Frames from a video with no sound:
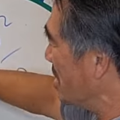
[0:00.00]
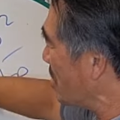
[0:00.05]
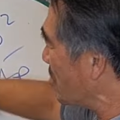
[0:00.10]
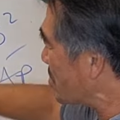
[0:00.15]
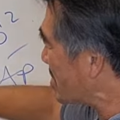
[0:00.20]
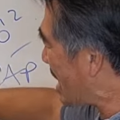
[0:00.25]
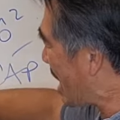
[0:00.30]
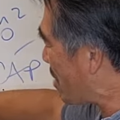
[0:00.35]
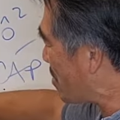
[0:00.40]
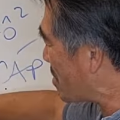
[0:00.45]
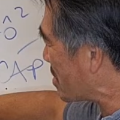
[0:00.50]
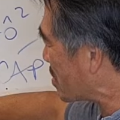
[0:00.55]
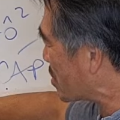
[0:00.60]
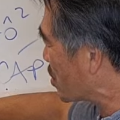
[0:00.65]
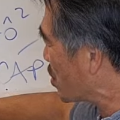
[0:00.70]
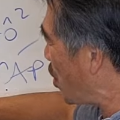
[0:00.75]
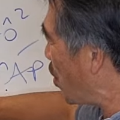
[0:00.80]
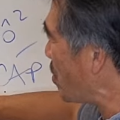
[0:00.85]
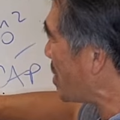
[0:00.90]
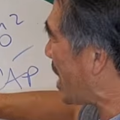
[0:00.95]
không sao
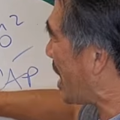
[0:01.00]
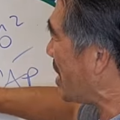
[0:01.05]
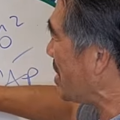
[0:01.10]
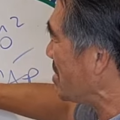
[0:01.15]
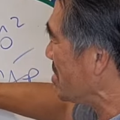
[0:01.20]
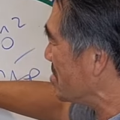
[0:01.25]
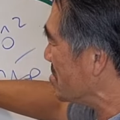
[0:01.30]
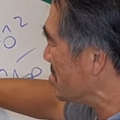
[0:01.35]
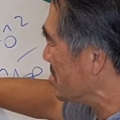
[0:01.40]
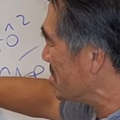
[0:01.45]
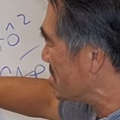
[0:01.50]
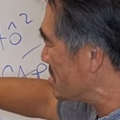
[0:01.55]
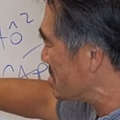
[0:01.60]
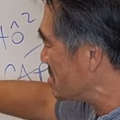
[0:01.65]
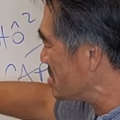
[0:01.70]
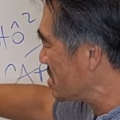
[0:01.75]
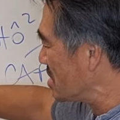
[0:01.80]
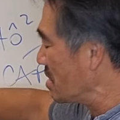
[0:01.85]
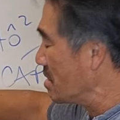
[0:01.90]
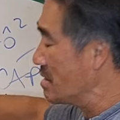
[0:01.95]
cố gắng
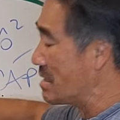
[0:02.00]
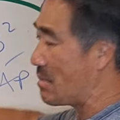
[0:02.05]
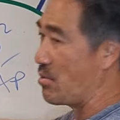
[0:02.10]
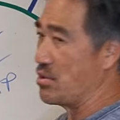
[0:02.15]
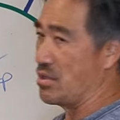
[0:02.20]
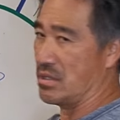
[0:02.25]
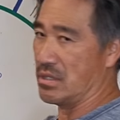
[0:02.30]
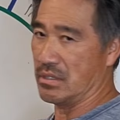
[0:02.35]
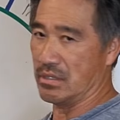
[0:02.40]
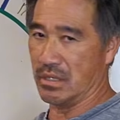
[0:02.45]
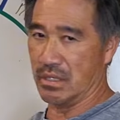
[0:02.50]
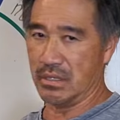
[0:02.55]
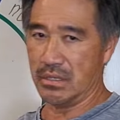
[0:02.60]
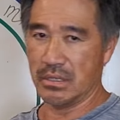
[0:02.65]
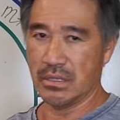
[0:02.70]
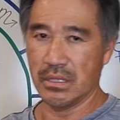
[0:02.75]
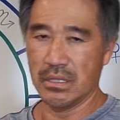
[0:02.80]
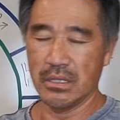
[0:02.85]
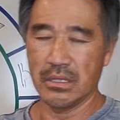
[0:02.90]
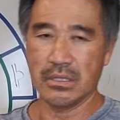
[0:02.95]
đưa ra một đường hướng
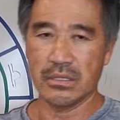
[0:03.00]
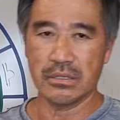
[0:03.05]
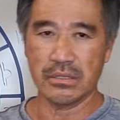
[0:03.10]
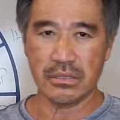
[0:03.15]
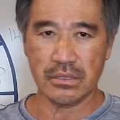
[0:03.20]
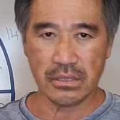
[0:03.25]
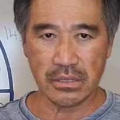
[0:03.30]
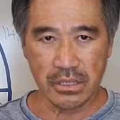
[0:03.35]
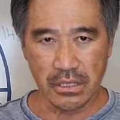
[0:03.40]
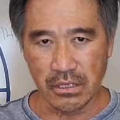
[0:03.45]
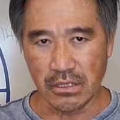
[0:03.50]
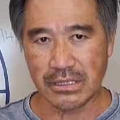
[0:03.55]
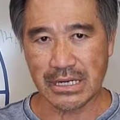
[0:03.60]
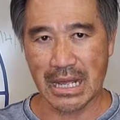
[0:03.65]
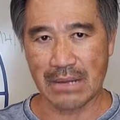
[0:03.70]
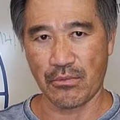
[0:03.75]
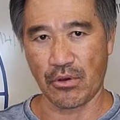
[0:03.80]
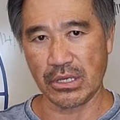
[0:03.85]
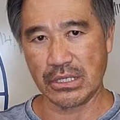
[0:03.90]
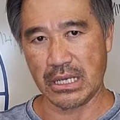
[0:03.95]
đưa
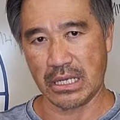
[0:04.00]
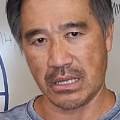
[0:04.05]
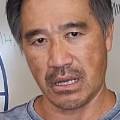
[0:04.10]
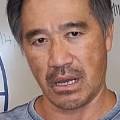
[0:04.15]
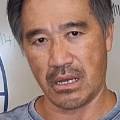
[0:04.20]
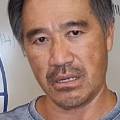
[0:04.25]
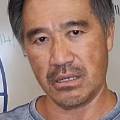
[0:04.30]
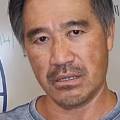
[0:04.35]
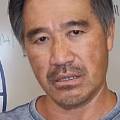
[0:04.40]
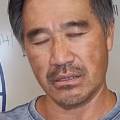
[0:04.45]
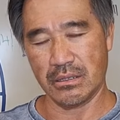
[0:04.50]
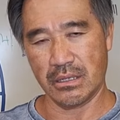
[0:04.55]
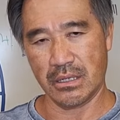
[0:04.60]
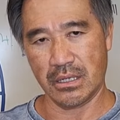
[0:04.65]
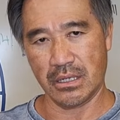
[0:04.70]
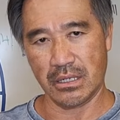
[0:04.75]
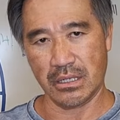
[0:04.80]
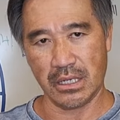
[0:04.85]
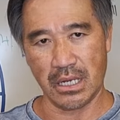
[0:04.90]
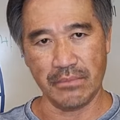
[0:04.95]
ra một cái gì đó
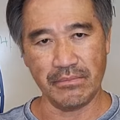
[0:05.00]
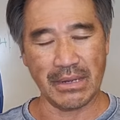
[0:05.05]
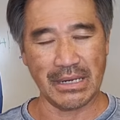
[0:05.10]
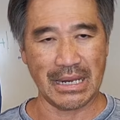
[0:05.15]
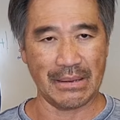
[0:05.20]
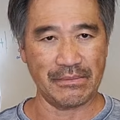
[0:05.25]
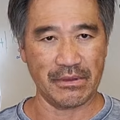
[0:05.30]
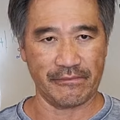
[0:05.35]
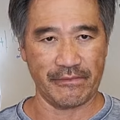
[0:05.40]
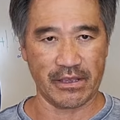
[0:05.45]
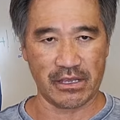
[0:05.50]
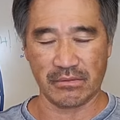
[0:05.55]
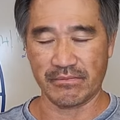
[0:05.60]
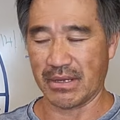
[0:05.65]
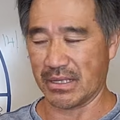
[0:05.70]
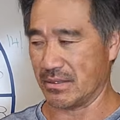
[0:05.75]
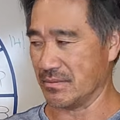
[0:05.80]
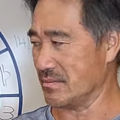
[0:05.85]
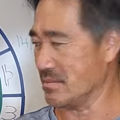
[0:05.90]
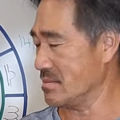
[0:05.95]
để mình làm được việc của mình